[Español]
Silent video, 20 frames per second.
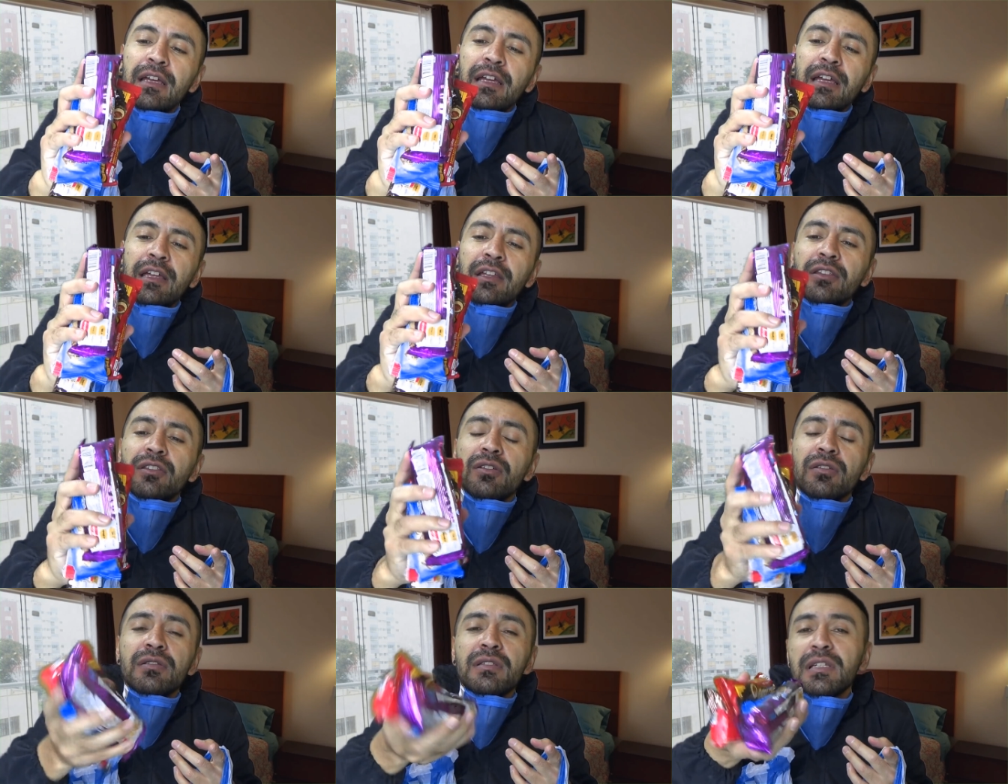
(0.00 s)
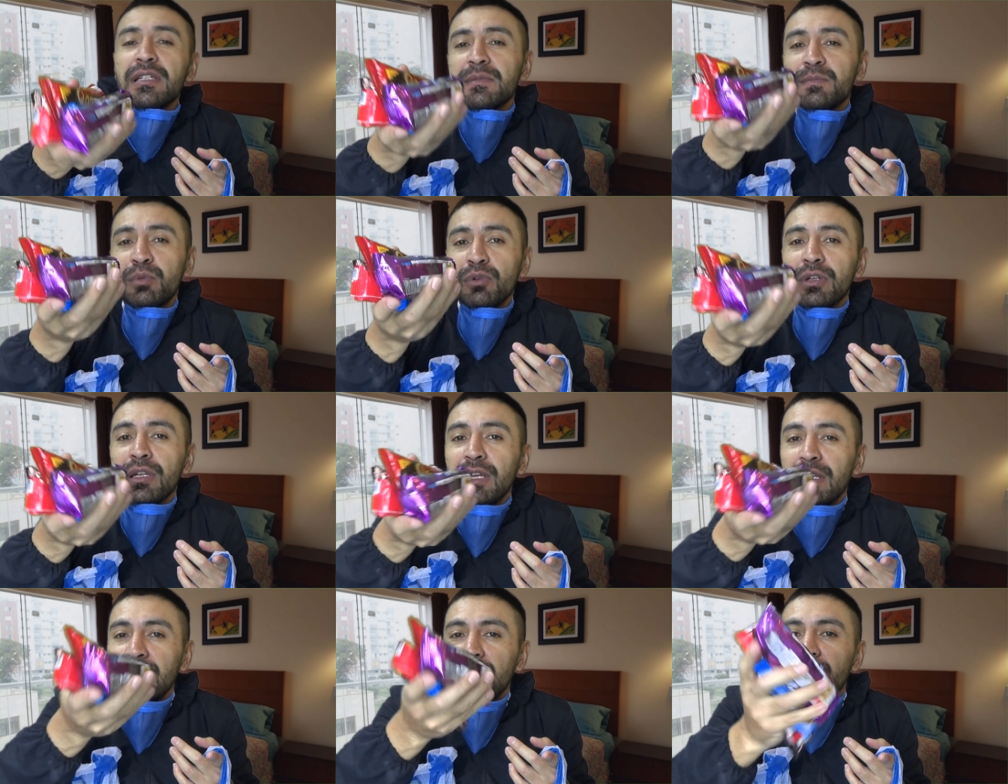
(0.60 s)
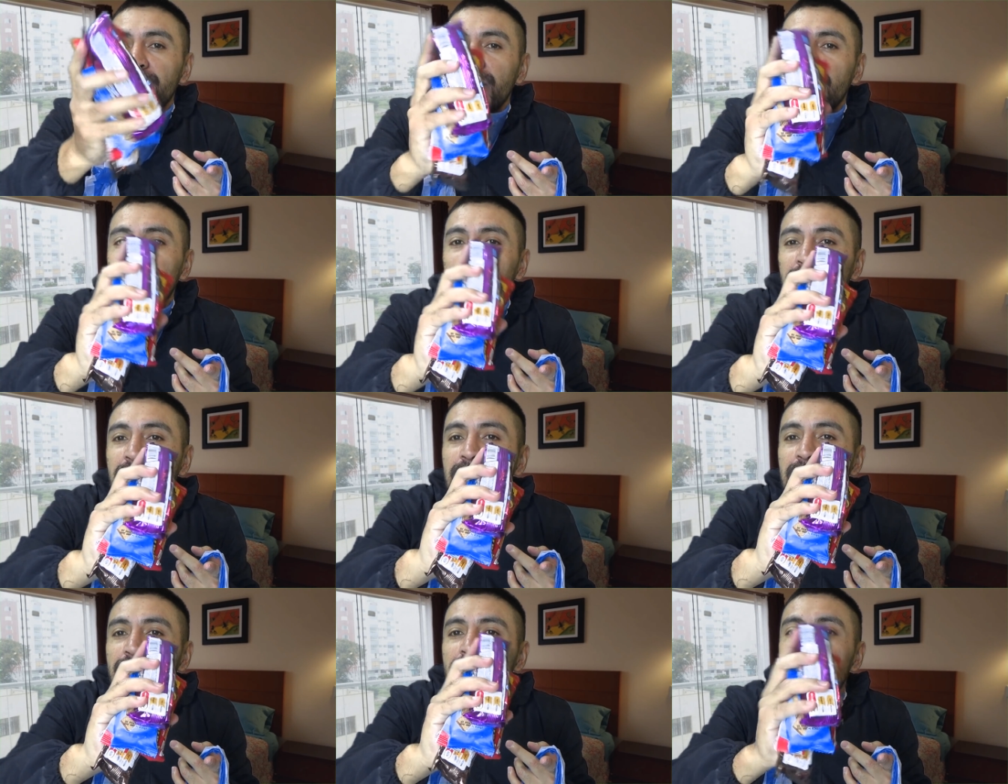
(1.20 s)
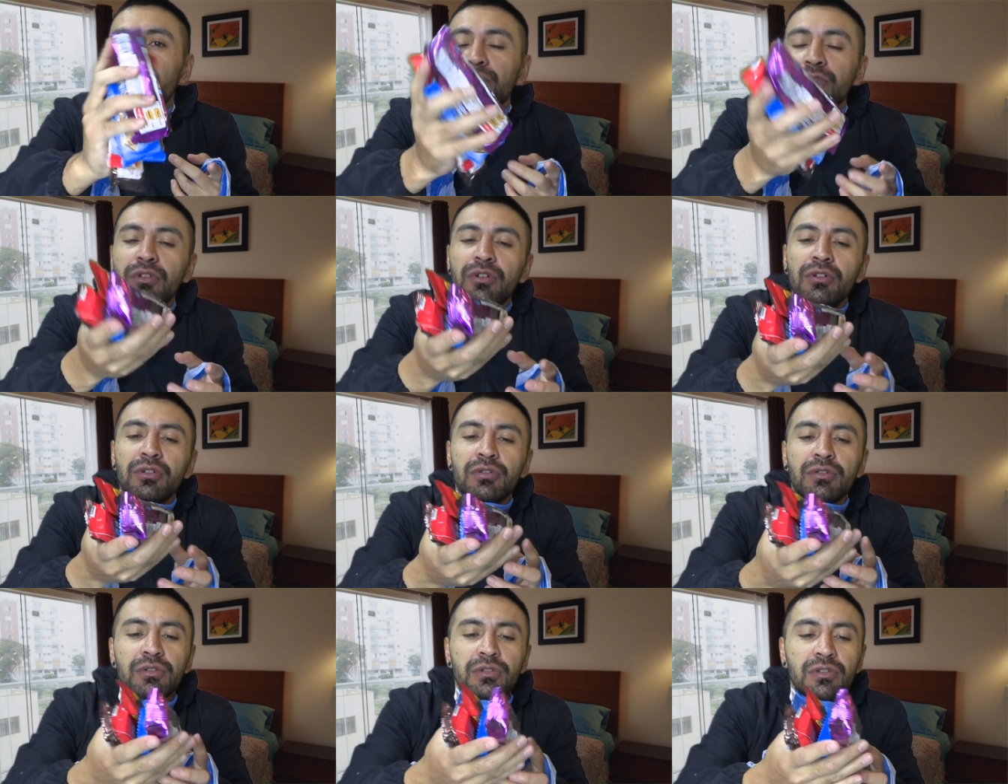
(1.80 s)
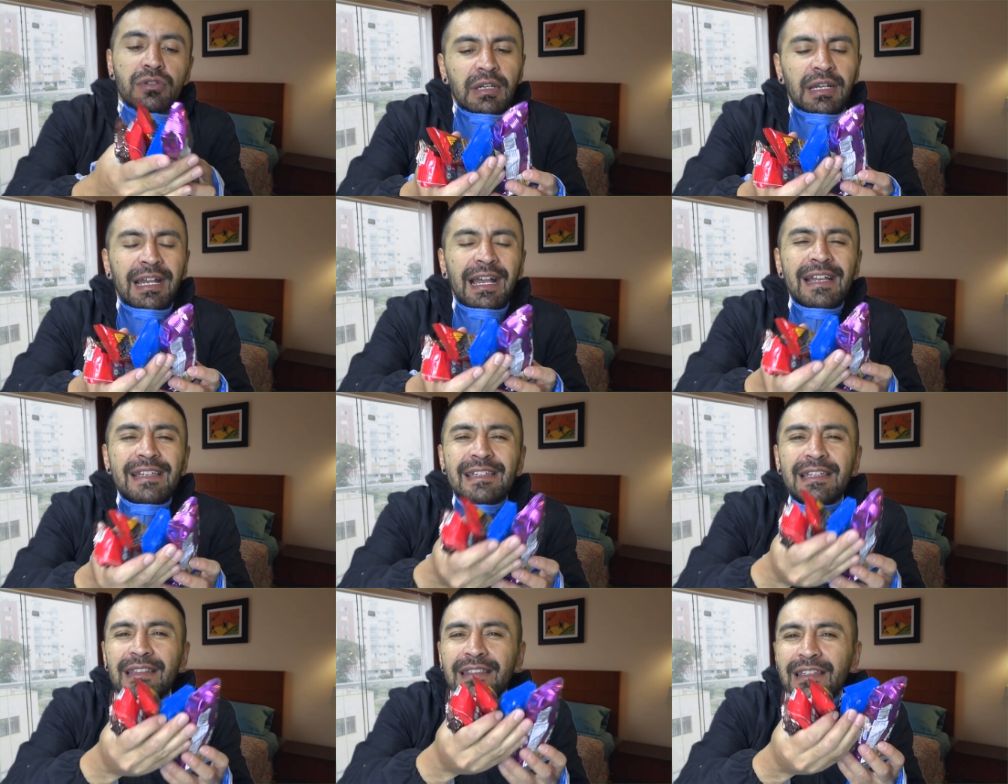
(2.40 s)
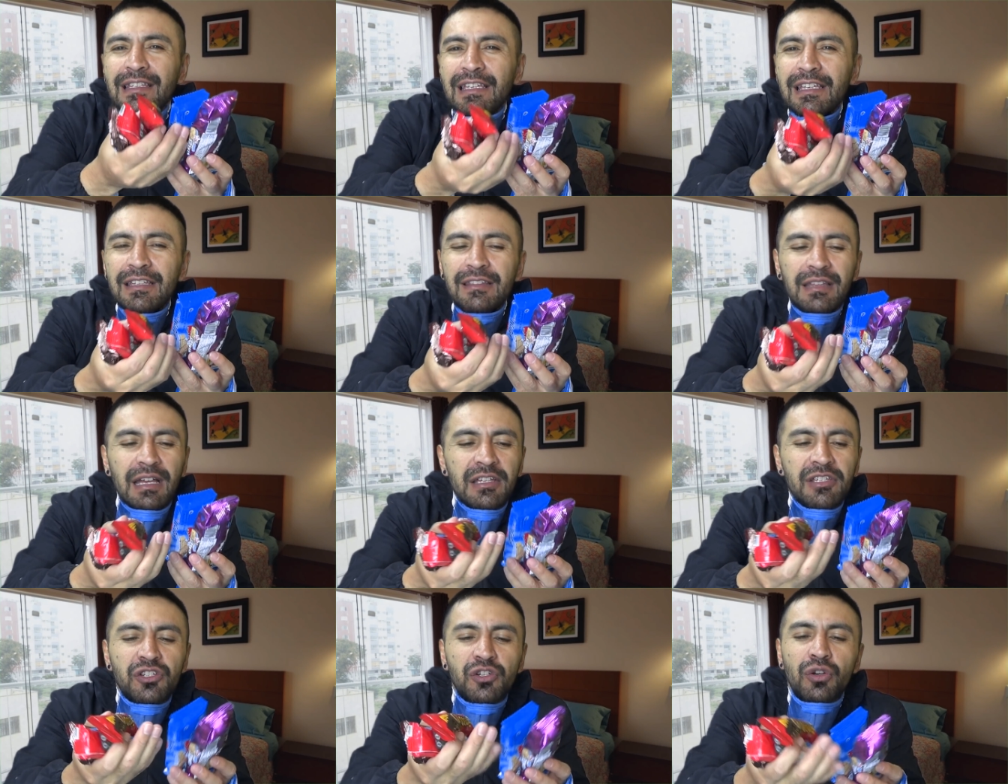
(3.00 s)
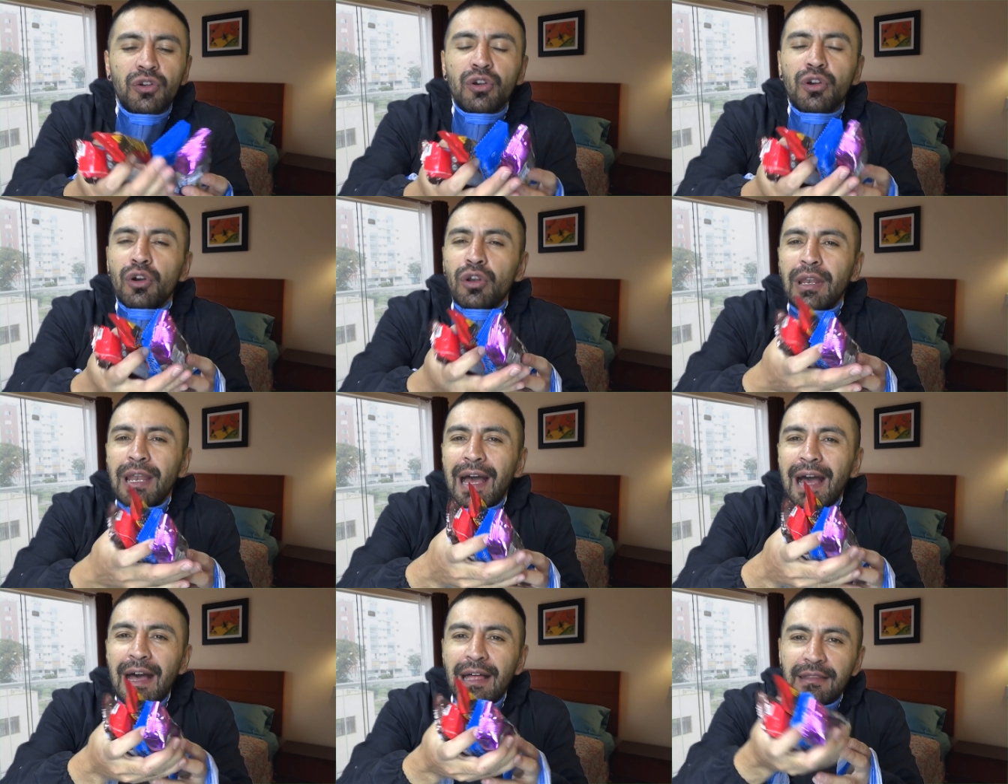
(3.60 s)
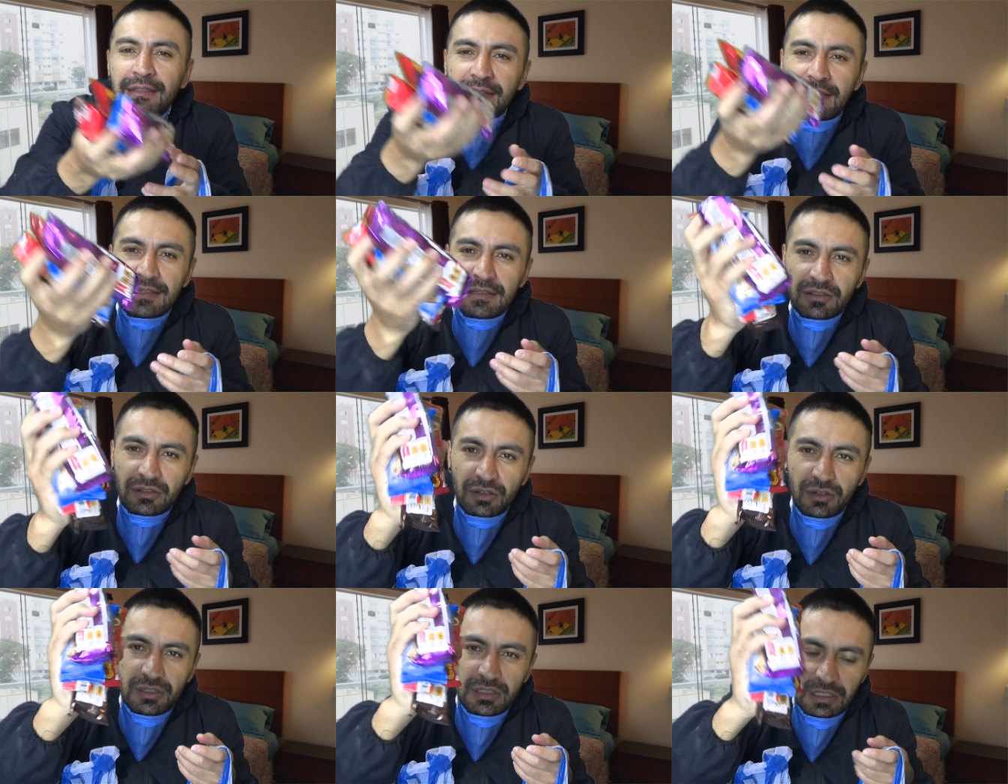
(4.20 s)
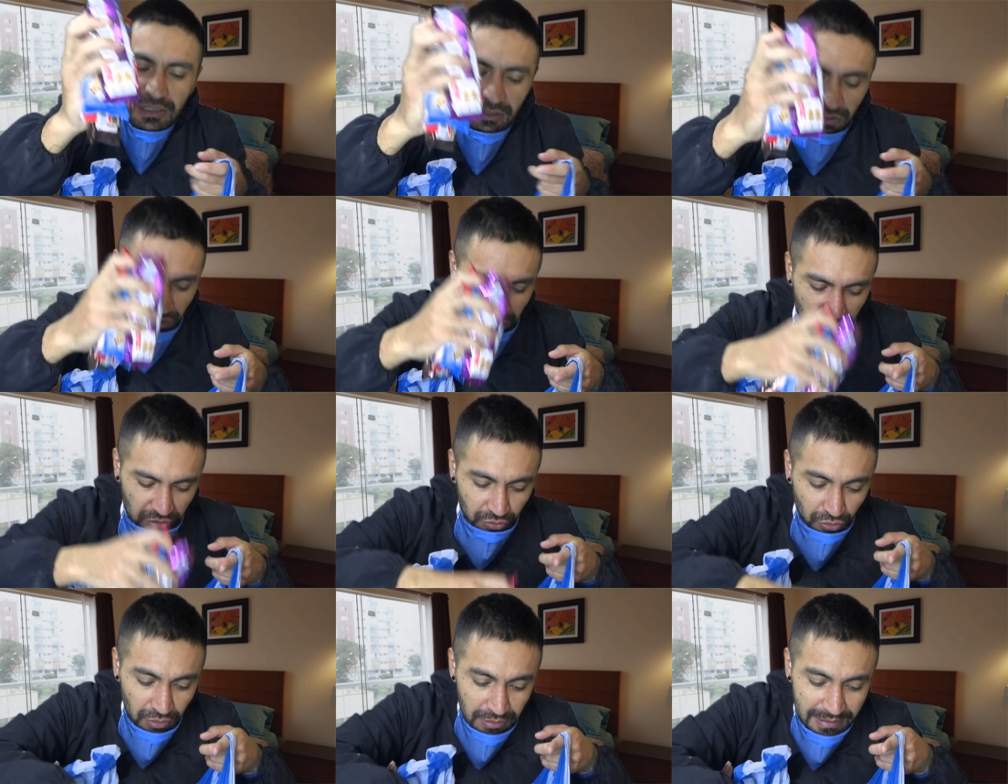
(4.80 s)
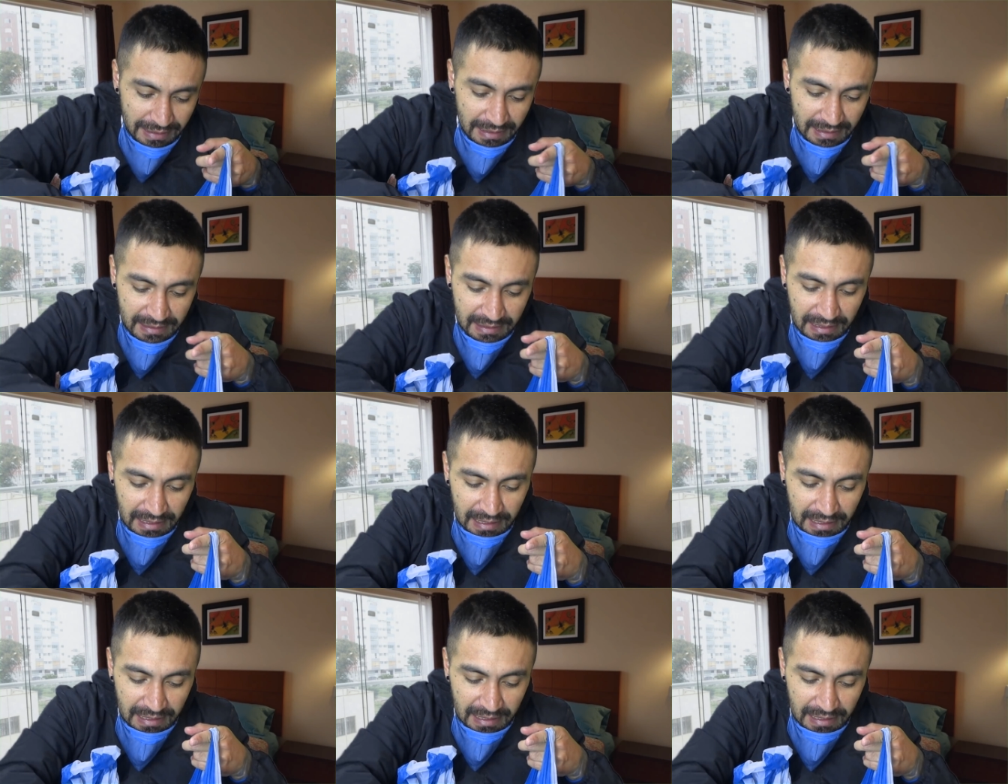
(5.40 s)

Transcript: Entonces, ¿por qué no ponerles unos galletitas, chocolates, todos estos dulces?